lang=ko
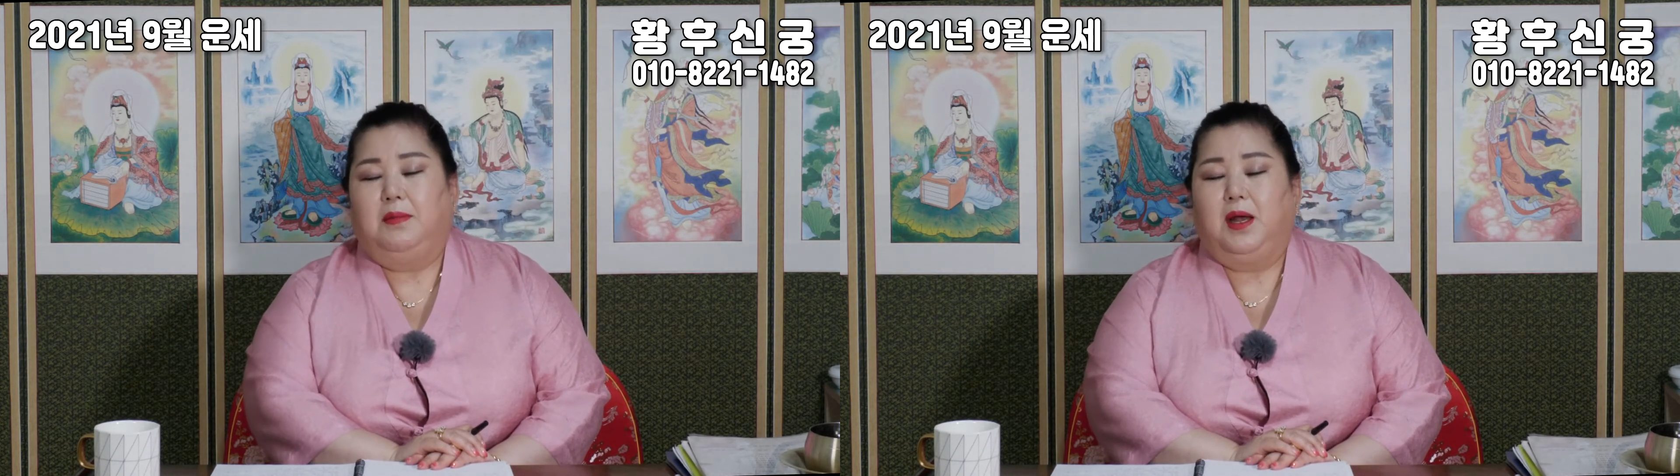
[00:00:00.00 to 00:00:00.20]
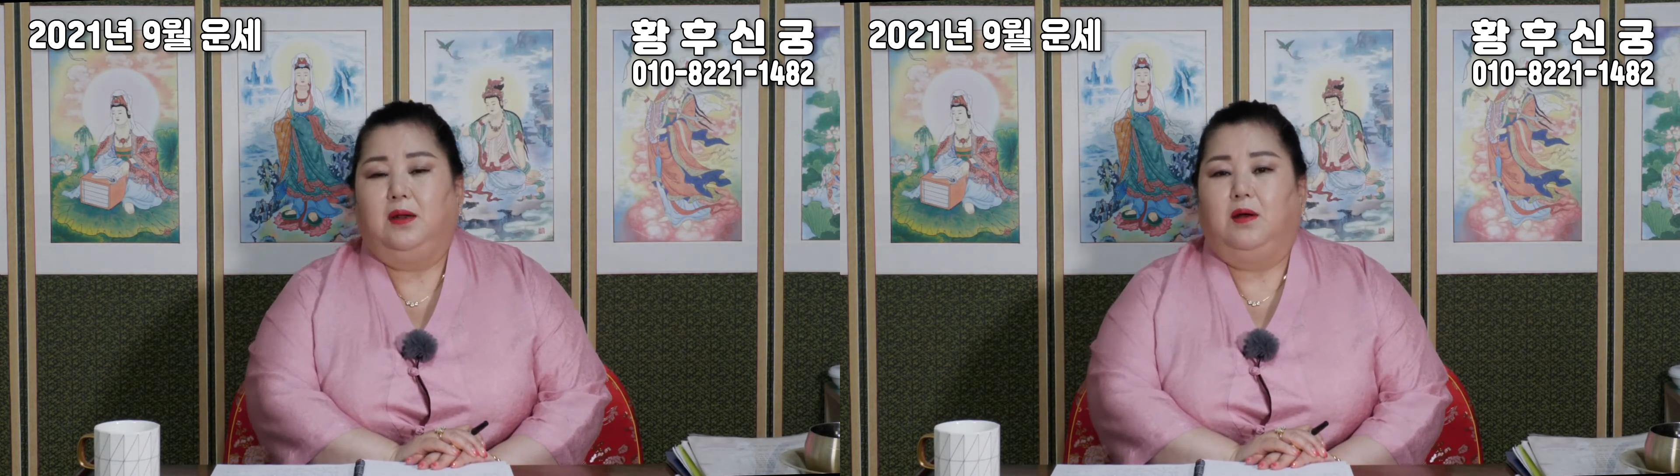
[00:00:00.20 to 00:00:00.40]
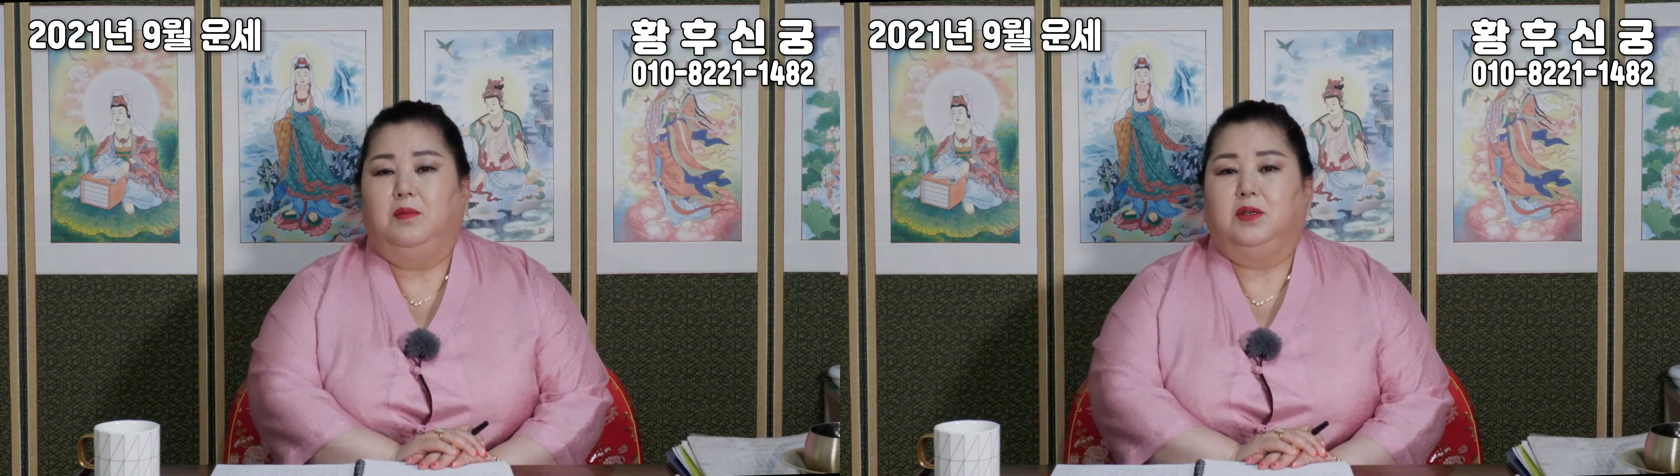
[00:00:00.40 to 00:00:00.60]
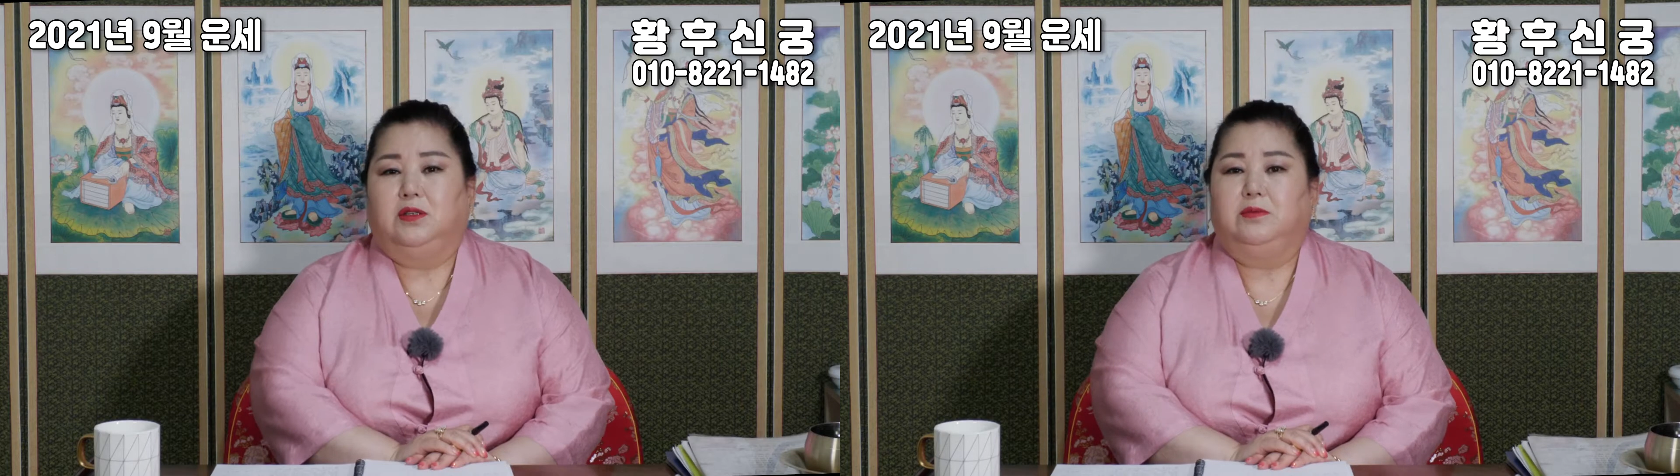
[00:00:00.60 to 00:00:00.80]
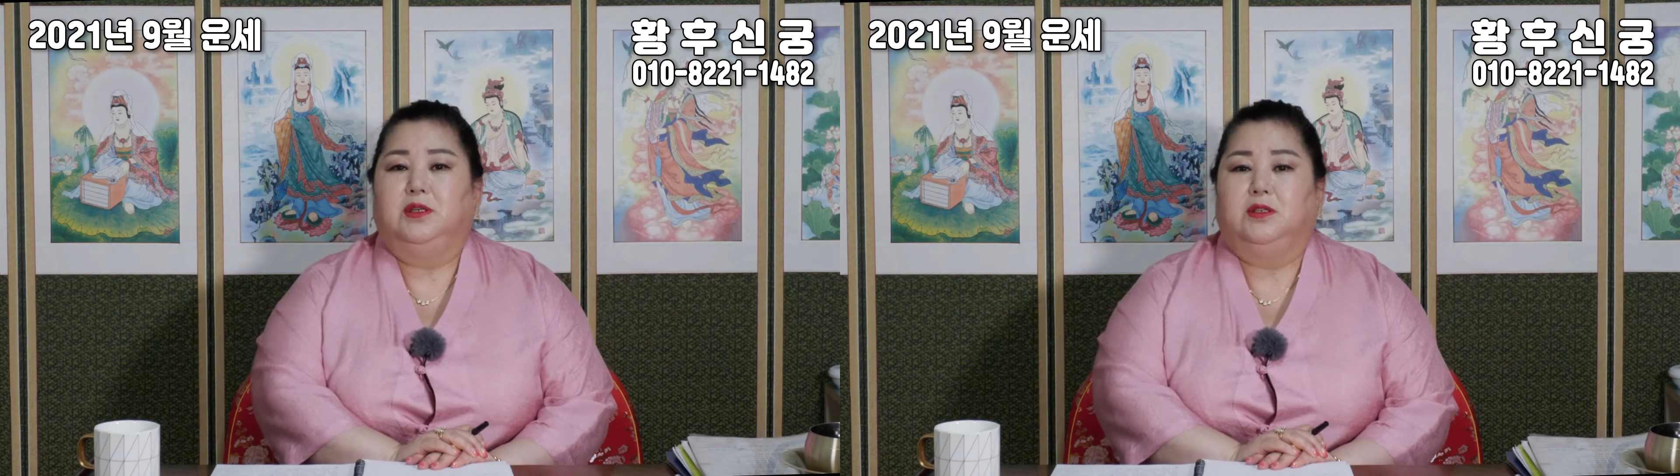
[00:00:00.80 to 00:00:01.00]
말
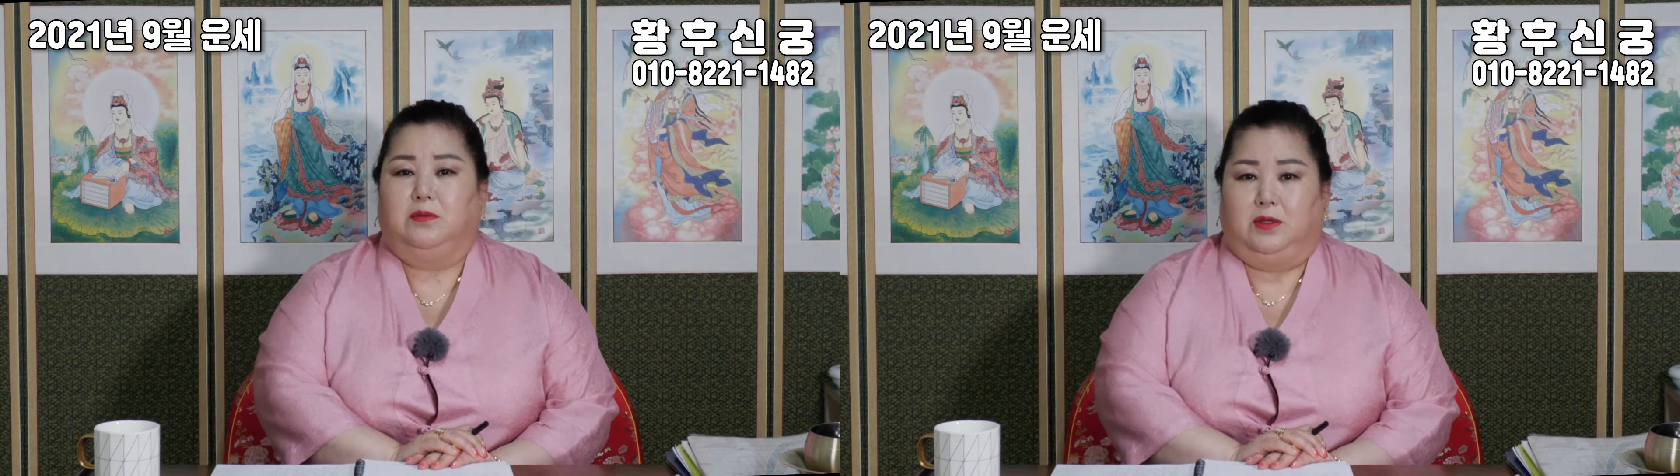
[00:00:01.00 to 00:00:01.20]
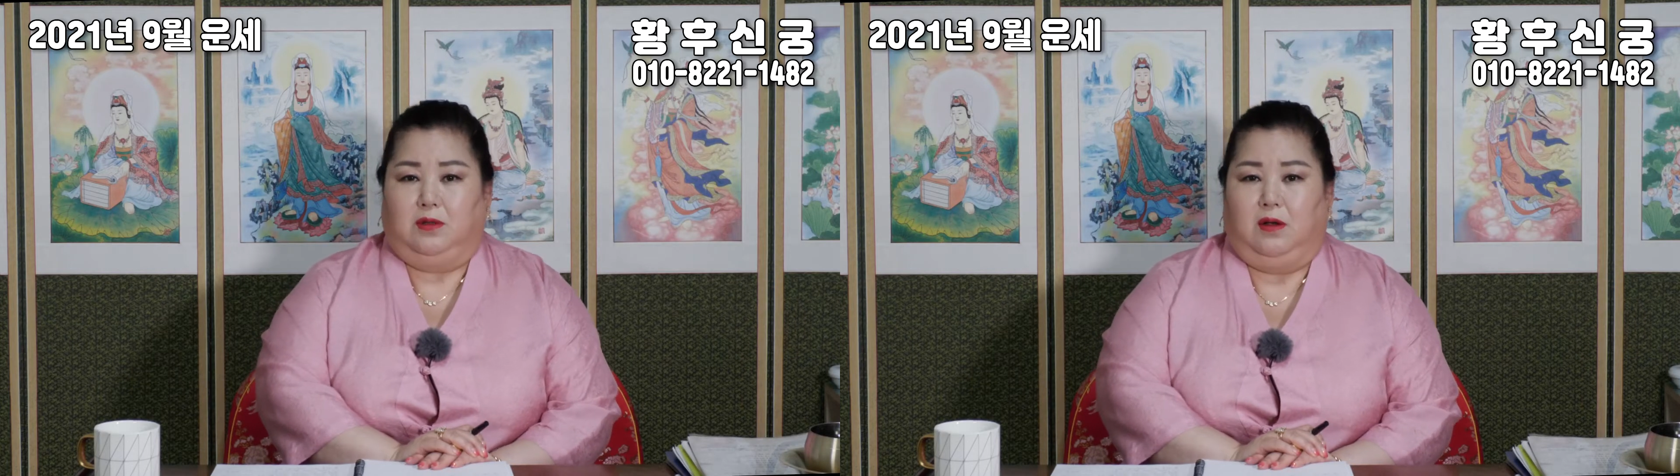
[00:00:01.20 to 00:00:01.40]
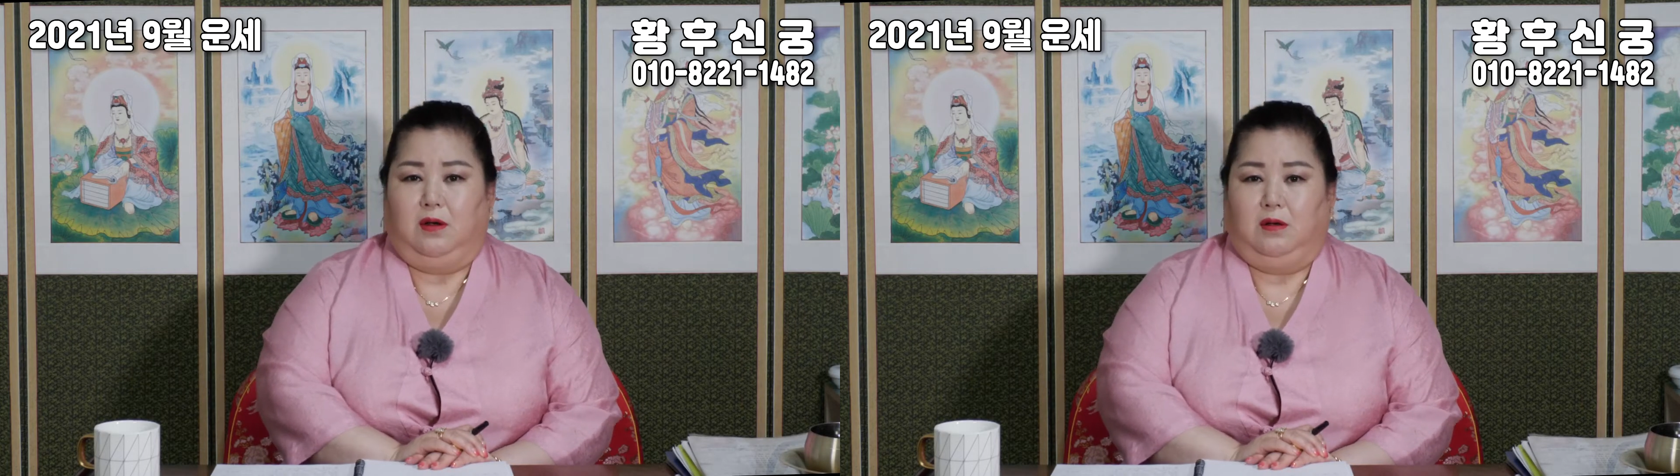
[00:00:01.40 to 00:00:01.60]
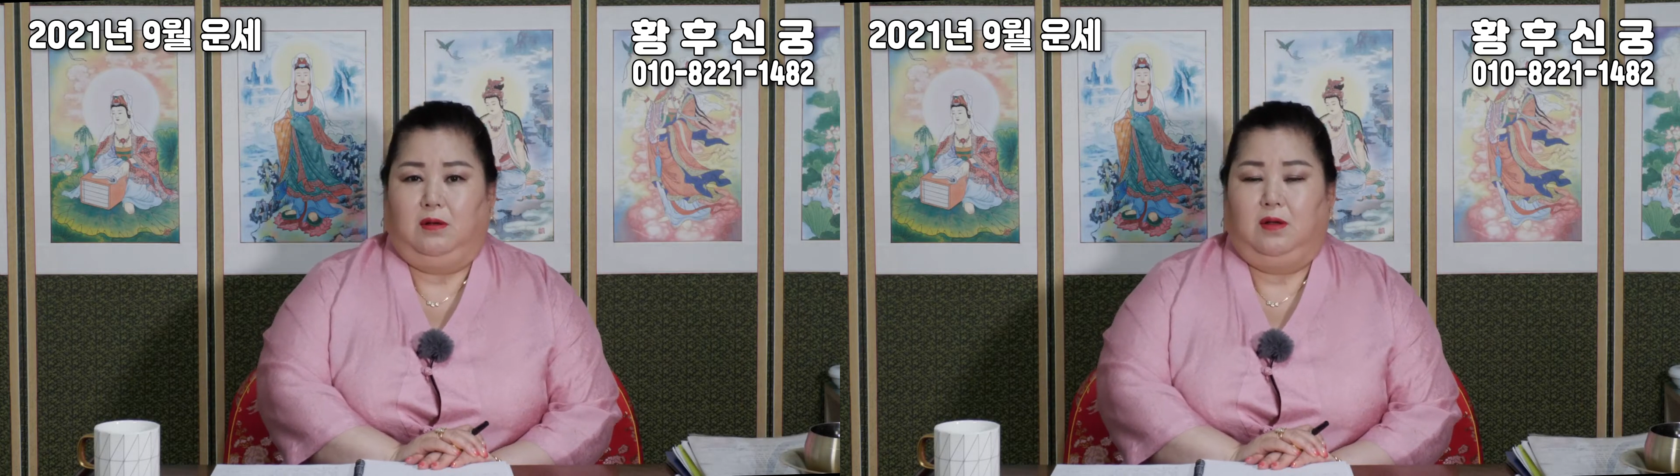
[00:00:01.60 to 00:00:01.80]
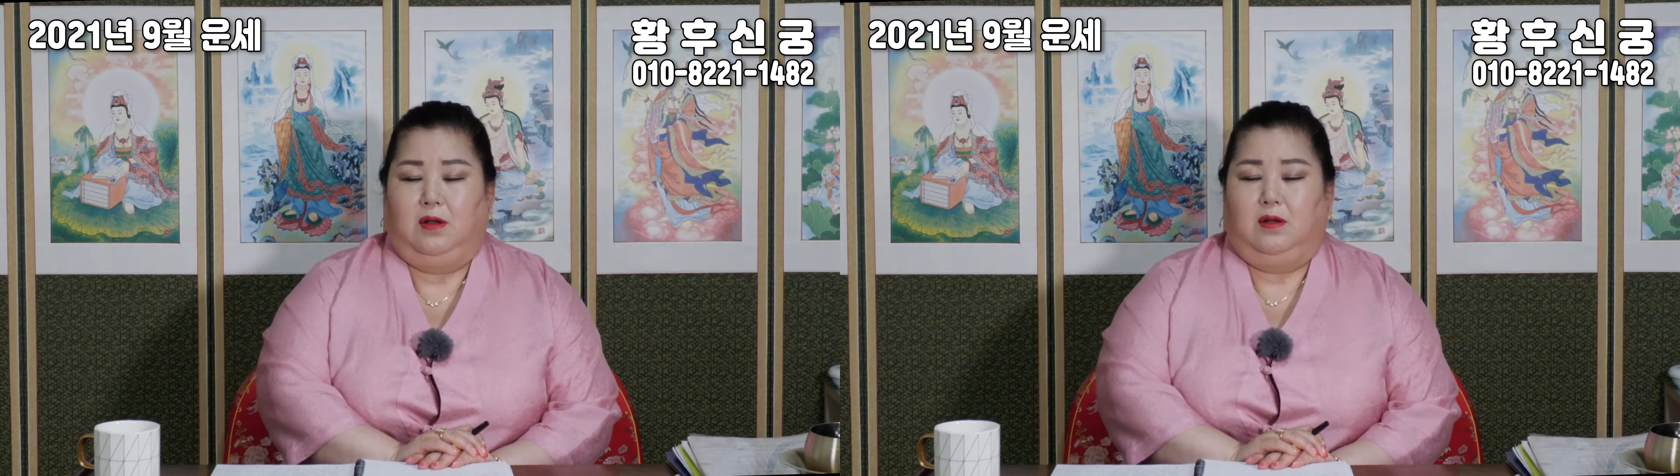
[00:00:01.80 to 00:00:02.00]
넘어서면서부터